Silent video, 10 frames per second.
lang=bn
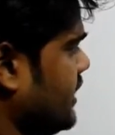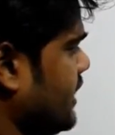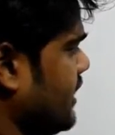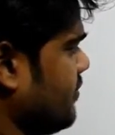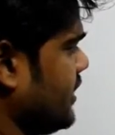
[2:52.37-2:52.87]

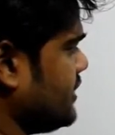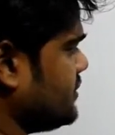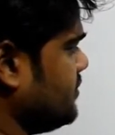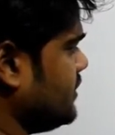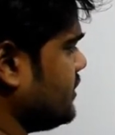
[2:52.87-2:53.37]
লিখি এ
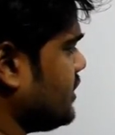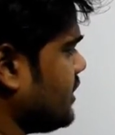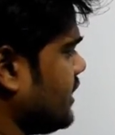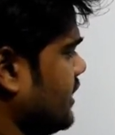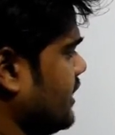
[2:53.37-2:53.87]
মাইনাস বি
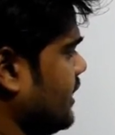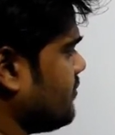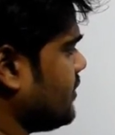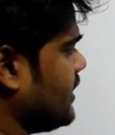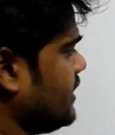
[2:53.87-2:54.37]
এ
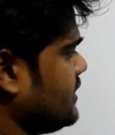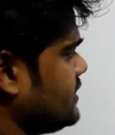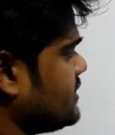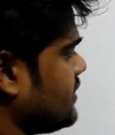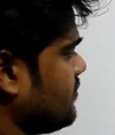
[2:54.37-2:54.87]
মাইনাস